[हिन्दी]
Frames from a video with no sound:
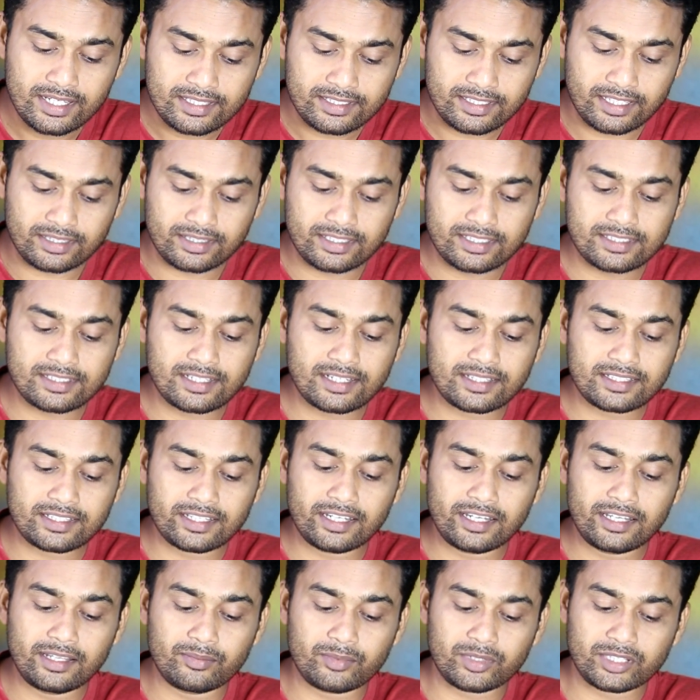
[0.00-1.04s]
छत्तीसगढ़
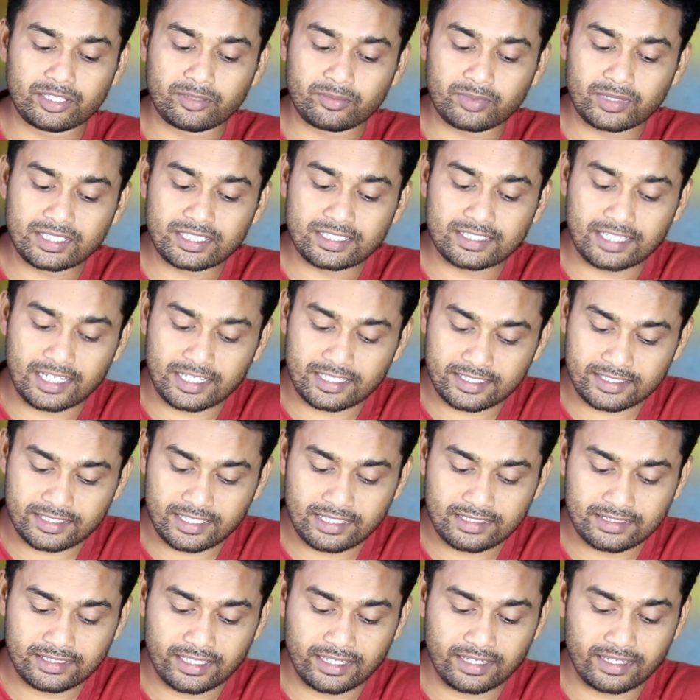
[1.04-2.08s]
दिल्ली मध्य प्रदेश
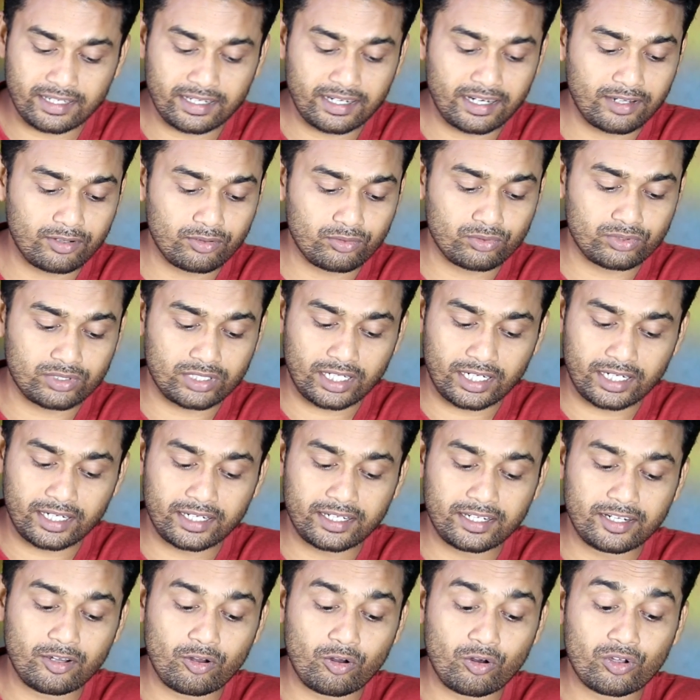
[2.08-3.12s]
राजस्थान तेलंगाना
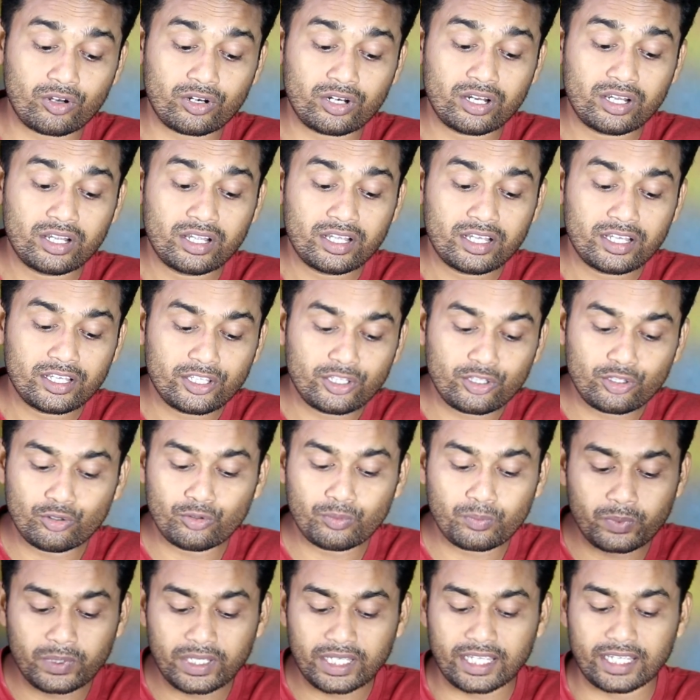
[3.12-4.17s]
उत्तराखंड और
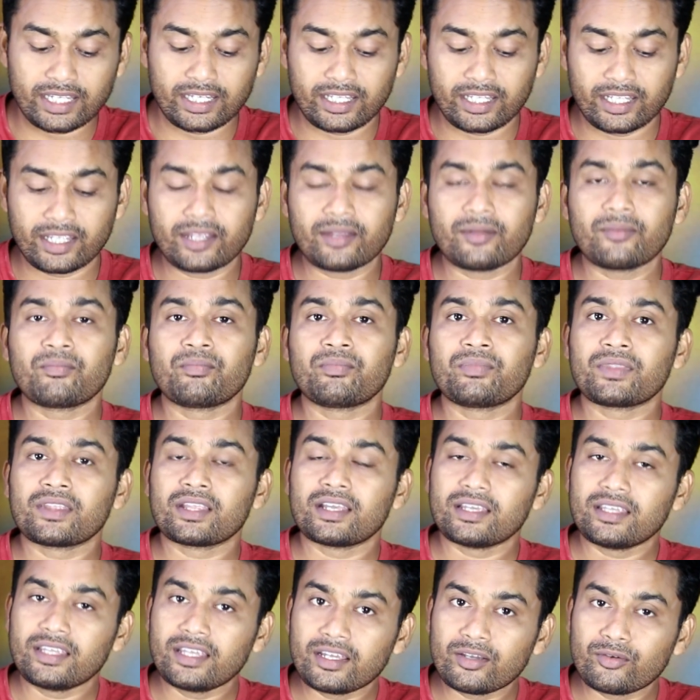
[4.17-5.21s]
यूपी के लिए
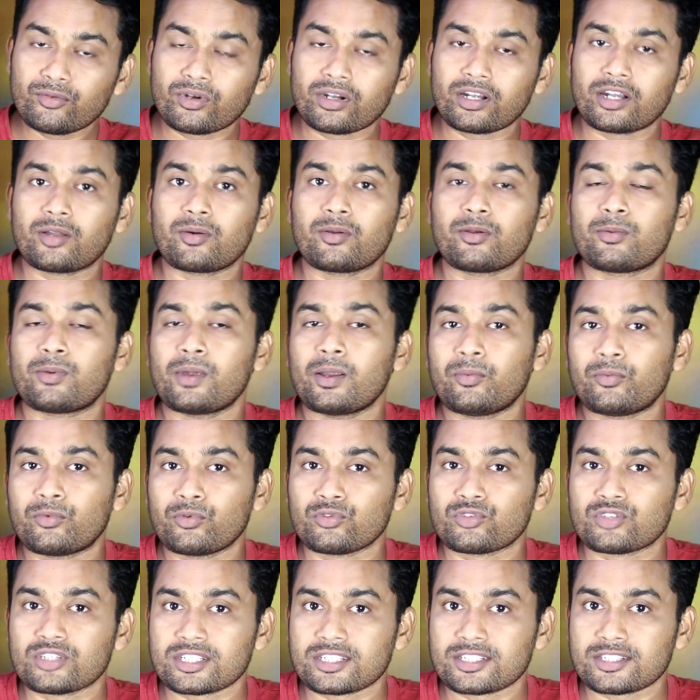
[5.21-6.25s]
ये वन डबल फाइव
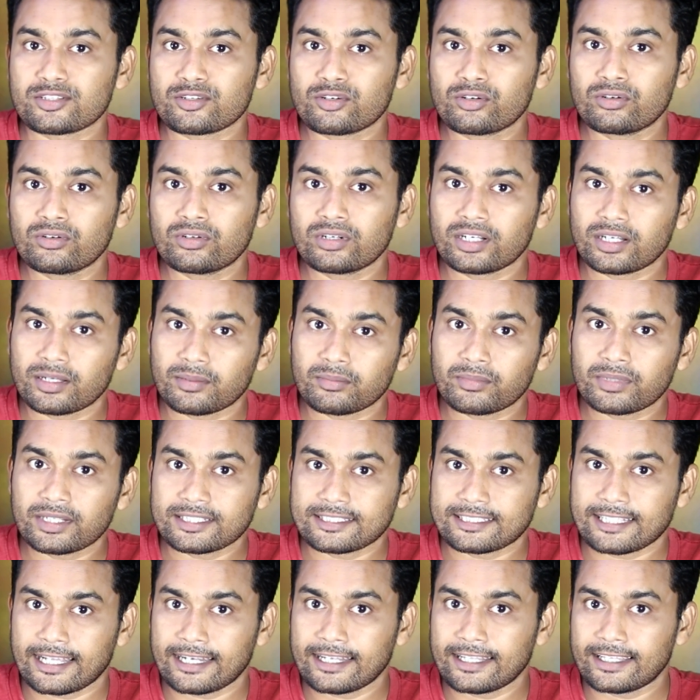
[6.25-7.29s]
टू सिक्स जीरो नंबर
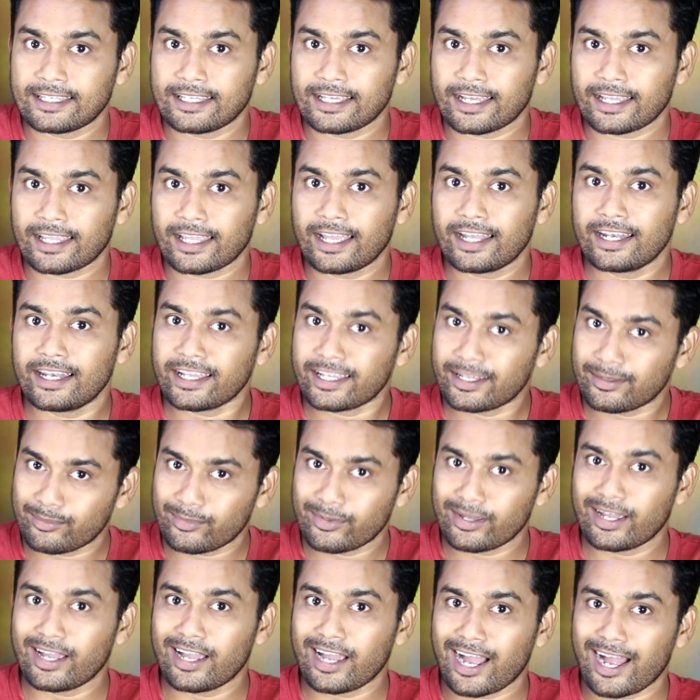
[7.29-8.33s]
जारी किया गया है लेकिन
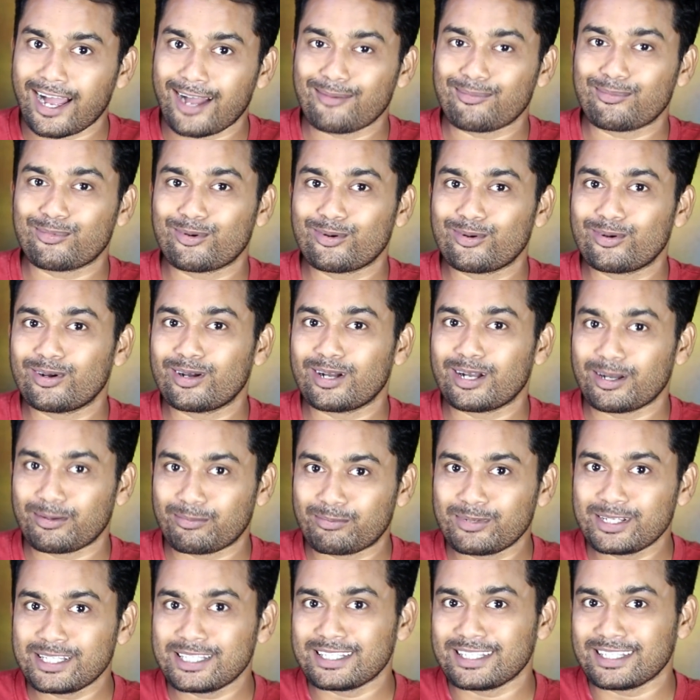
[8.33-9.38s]
मैं आपको
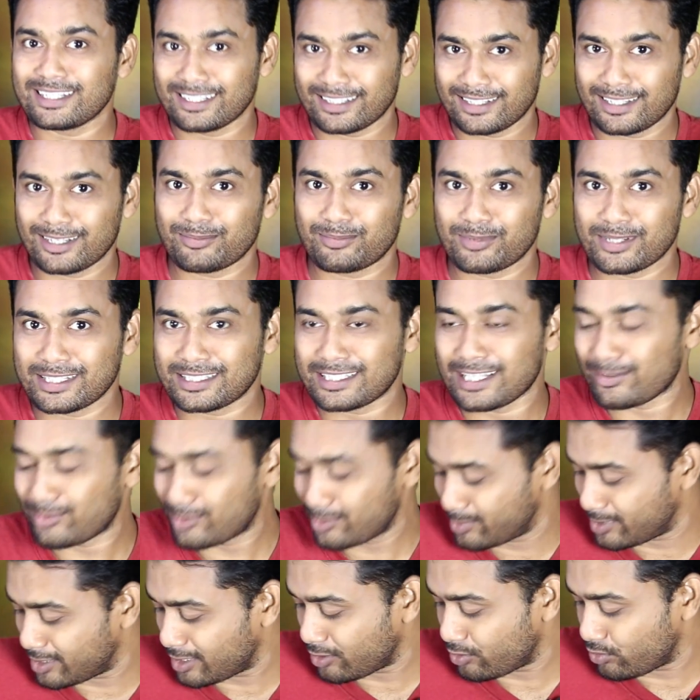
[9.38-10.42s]
अपनी अपने हिसाब
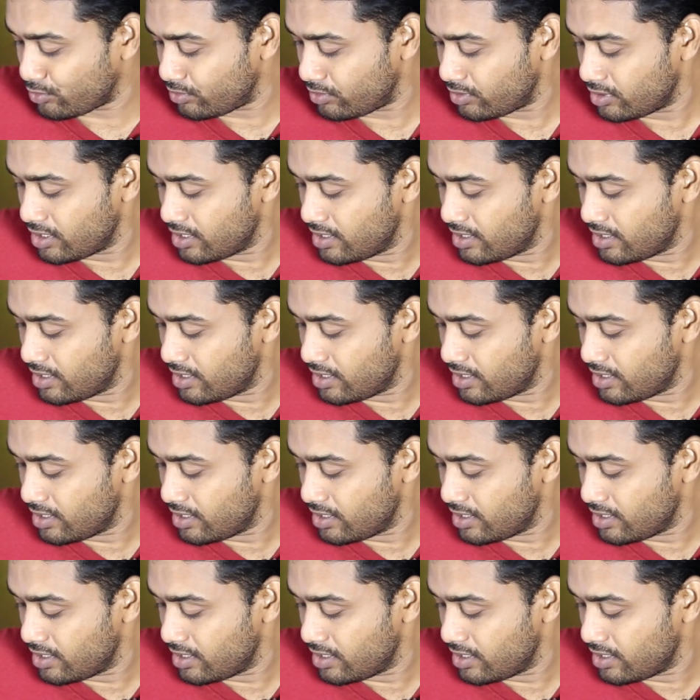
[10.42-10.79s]
से बता दूं